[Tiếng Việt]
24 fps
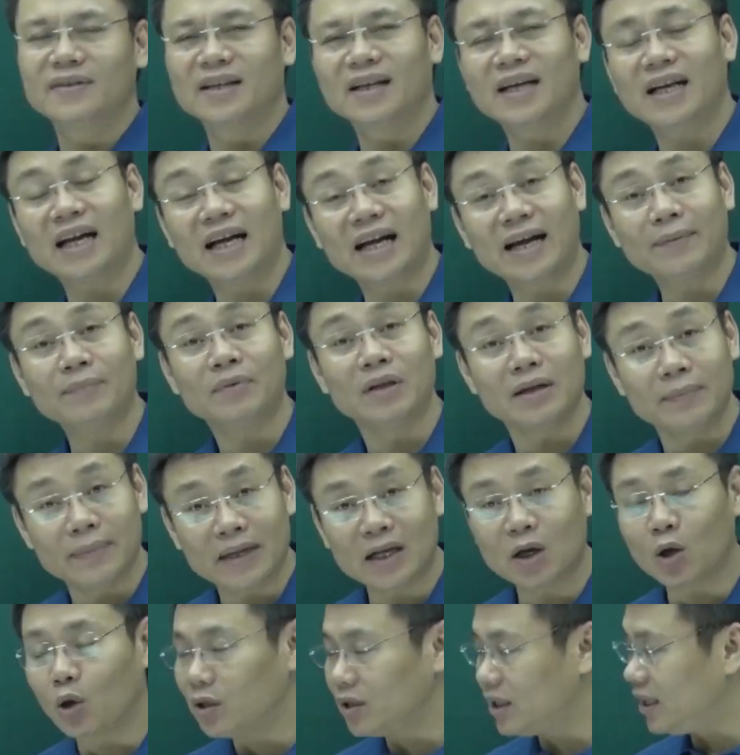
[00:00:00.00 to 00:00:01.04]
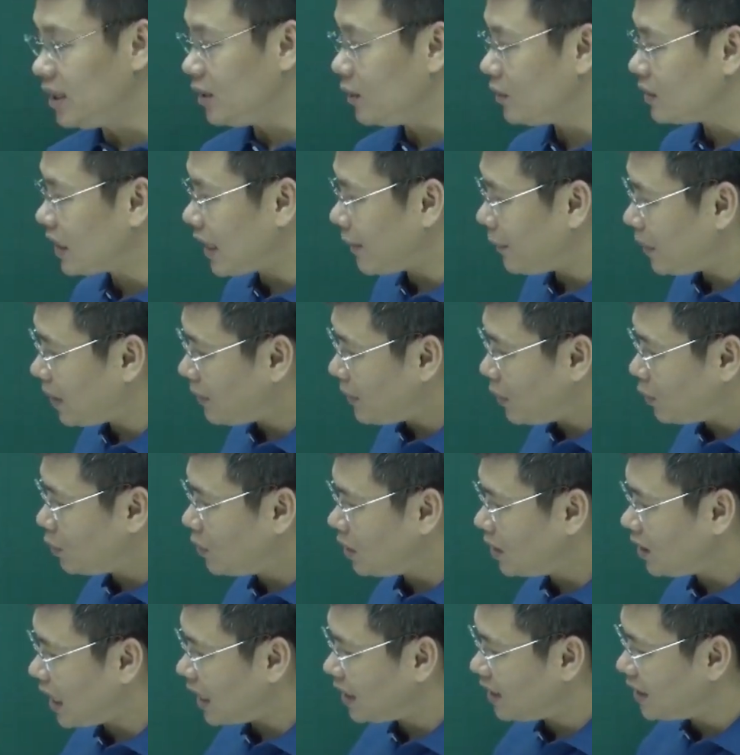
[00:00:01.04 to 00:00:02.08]
thì cái này các em tự biến đổi thì nó ra một cái biểu
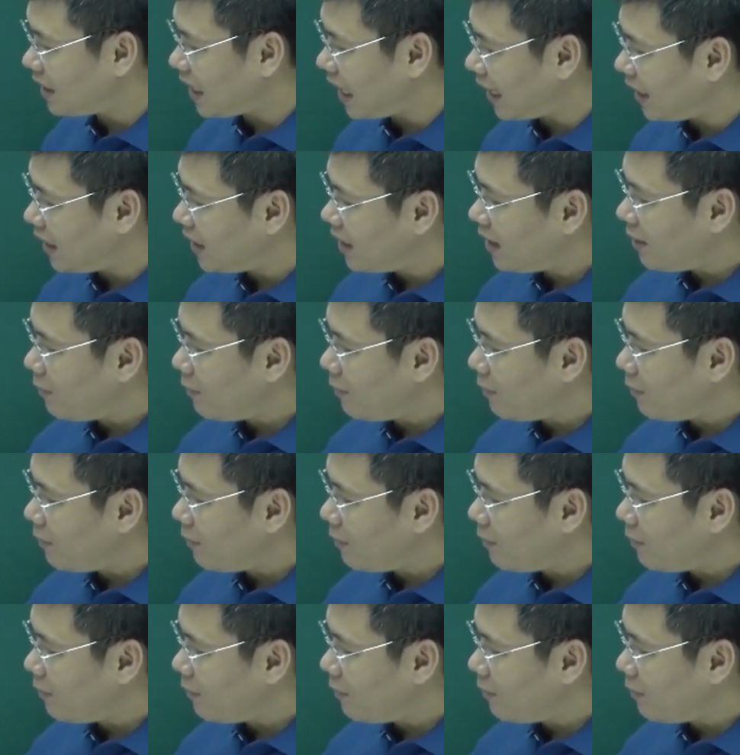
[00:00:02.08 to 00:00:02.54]
thức là như này